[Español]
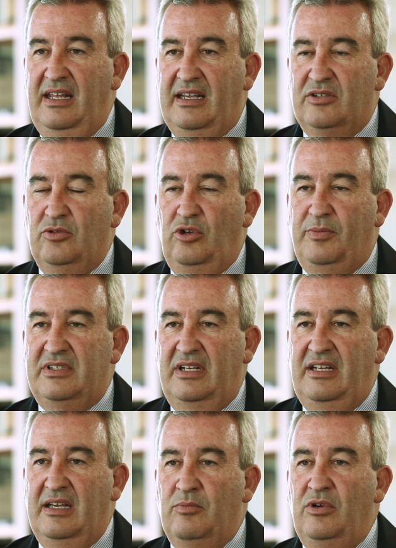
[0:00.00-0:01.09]
En el caso de Europa
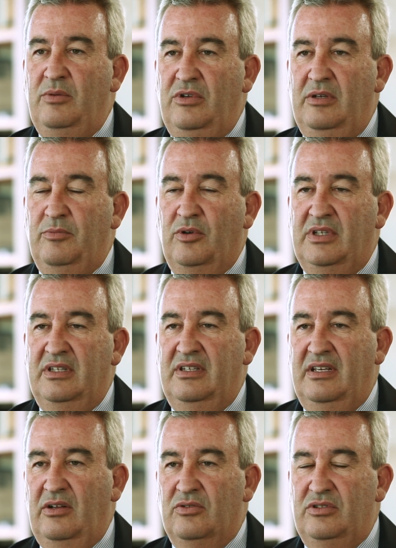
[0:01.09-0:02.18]
sería muy, muy
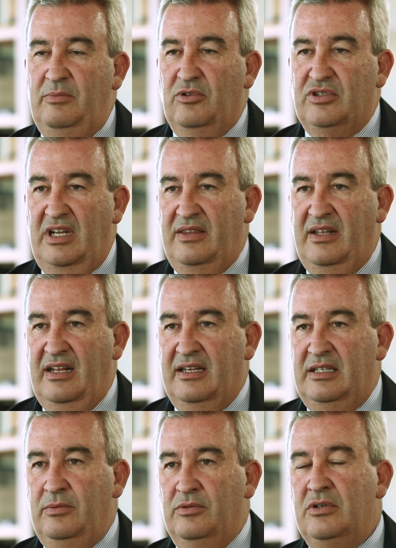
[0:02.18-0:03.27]
importante que los tipos salieran de
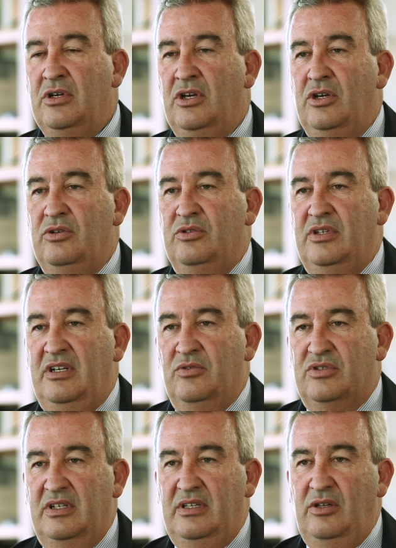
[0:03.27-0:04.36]
negativo. No tiene
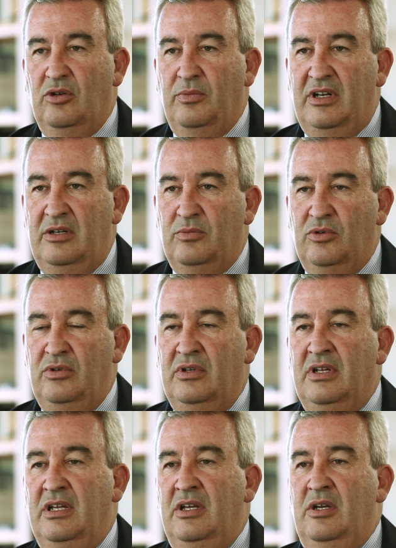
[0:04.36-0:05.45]
ningún sentido ver el boom
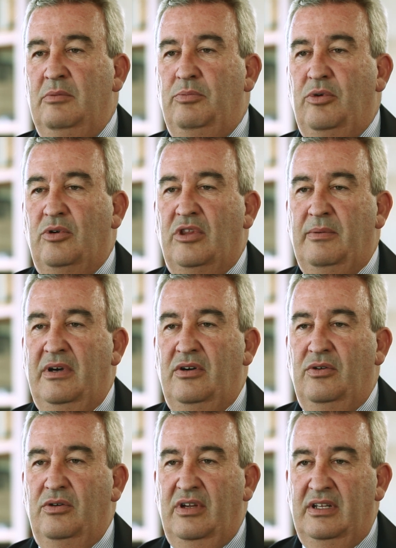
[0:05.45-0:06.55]
por
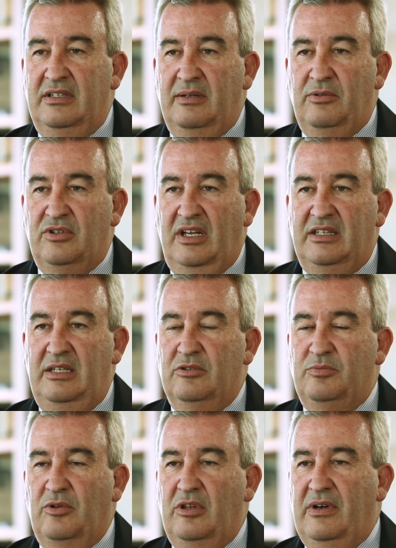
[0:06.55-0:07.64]
debajo, en términos
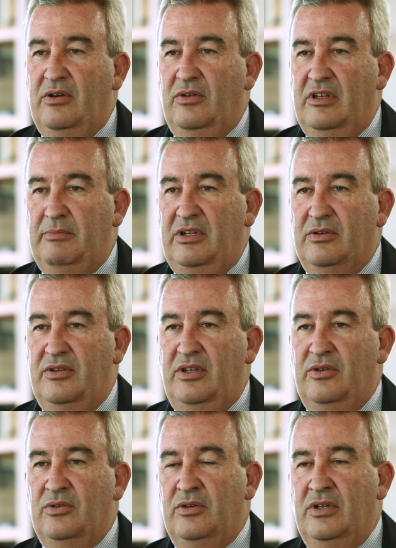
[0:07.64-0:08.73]
negativos, por debajo del menos
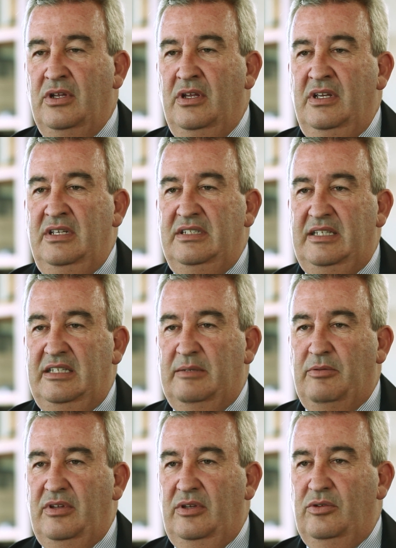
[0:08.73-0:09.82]

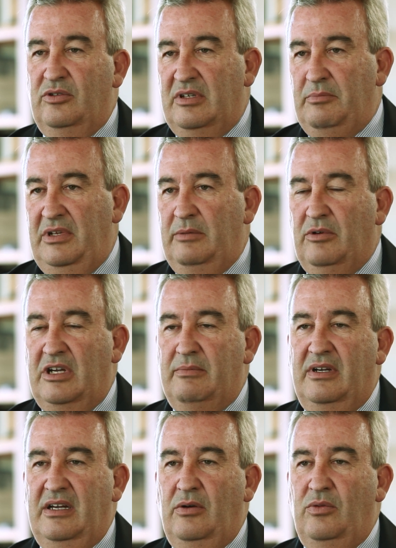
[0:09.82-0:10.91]
0,70% ese mínimo que ha
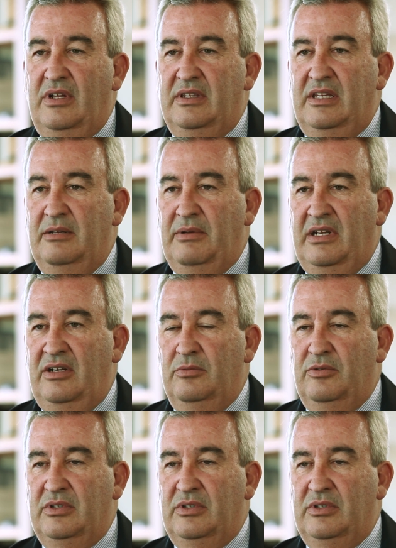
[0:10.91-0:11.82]
marcado durante el verano.